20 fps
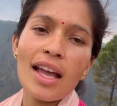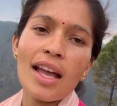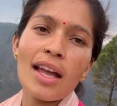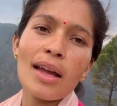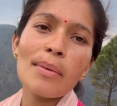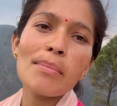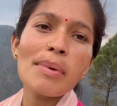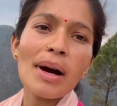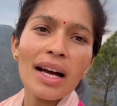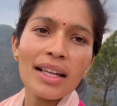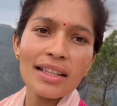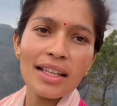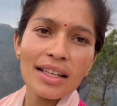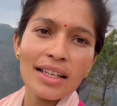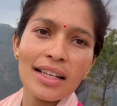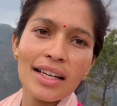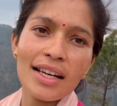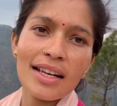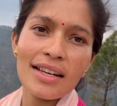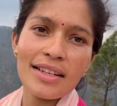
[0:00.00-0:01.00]
हैं बादल
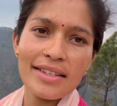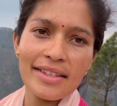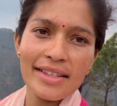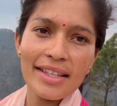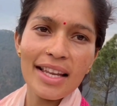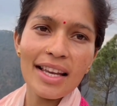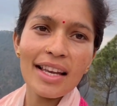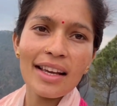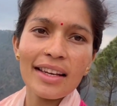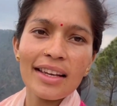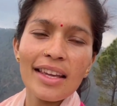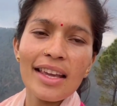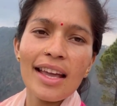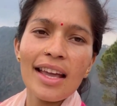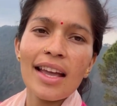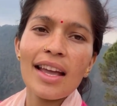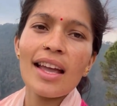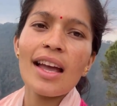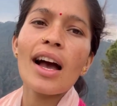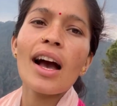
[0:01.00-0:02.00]
गरजने लग गए
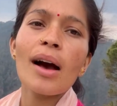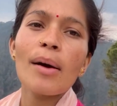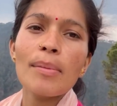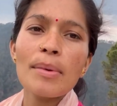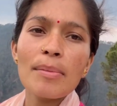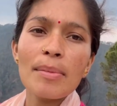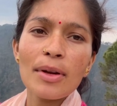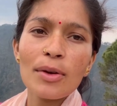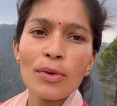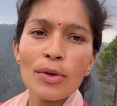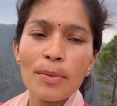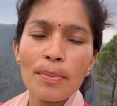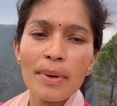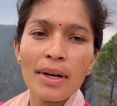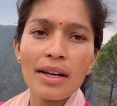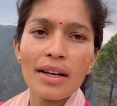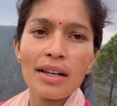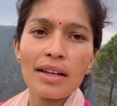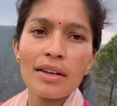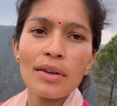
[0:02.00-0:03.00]
हैं अभी मैं रोड पे
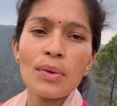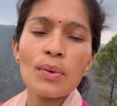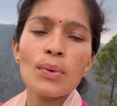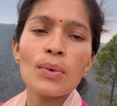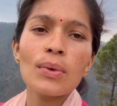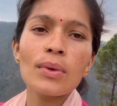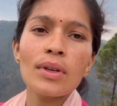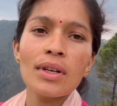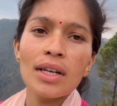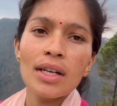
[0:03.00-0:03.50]
कर रही हूँ